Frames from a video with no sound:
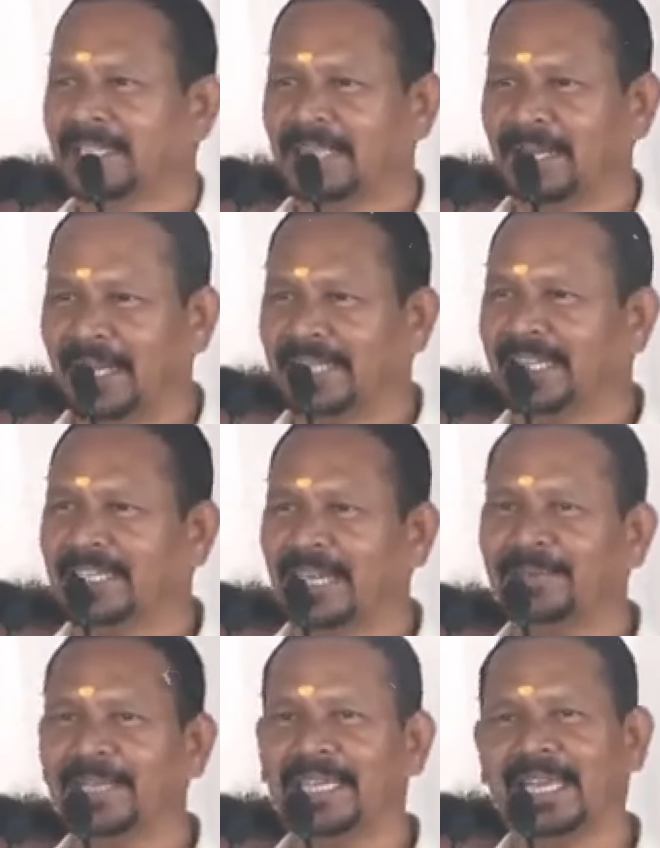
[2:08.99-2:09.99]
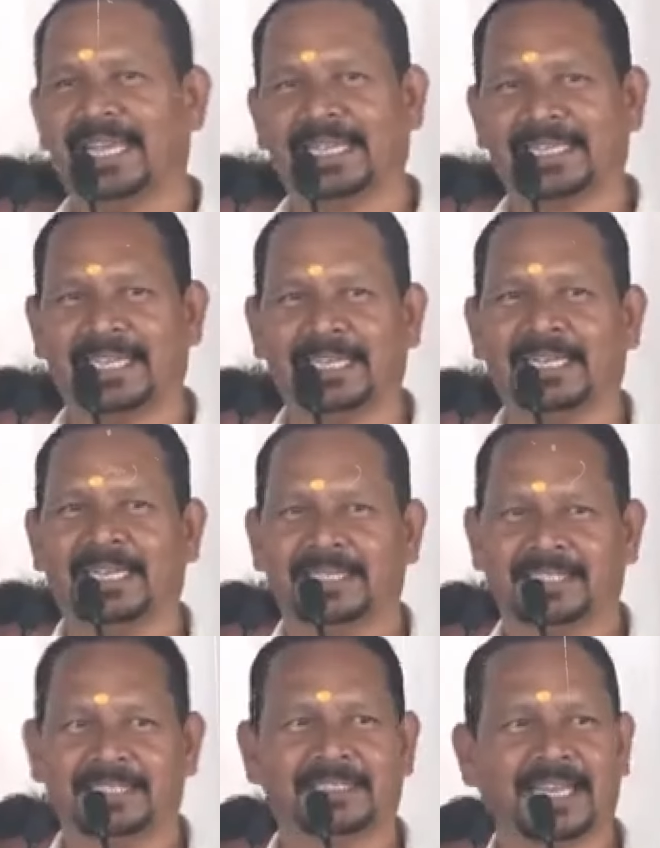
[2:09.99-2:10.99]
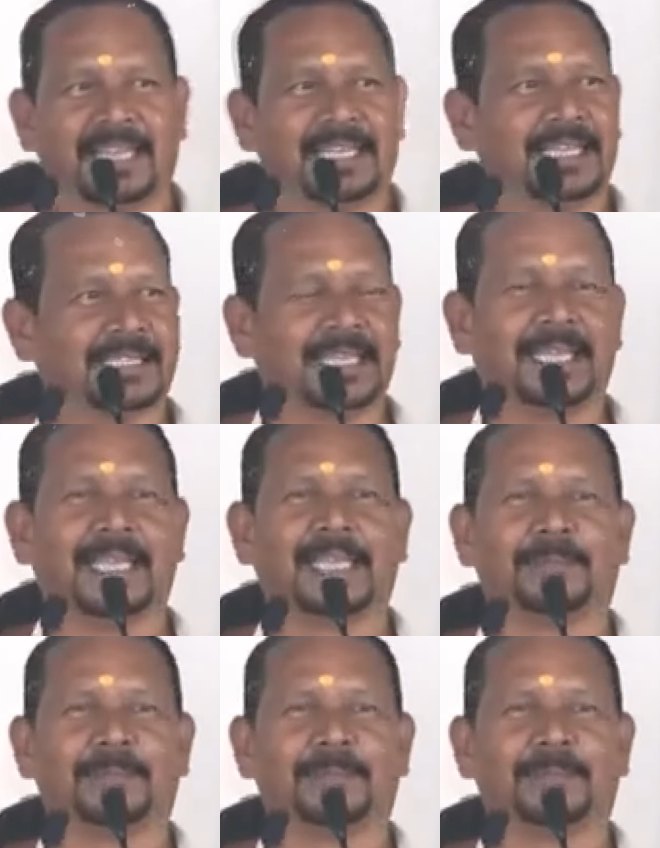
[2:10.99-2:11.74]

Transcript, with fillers: समय की कमी है लेकिन जिस तरीके से